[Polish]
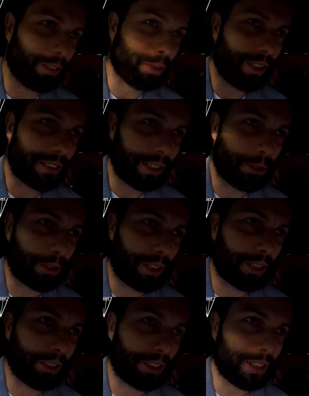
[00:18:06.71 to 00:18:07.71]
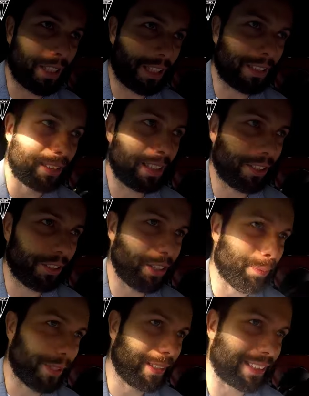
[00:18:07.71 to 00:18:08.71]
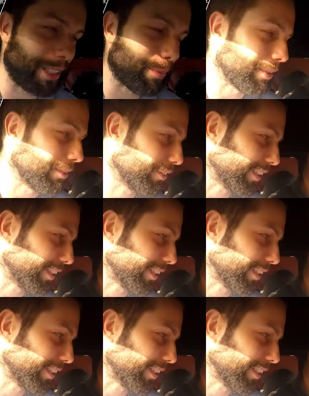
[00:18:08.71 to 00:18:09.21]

12.40 na Stadionie Miejskim w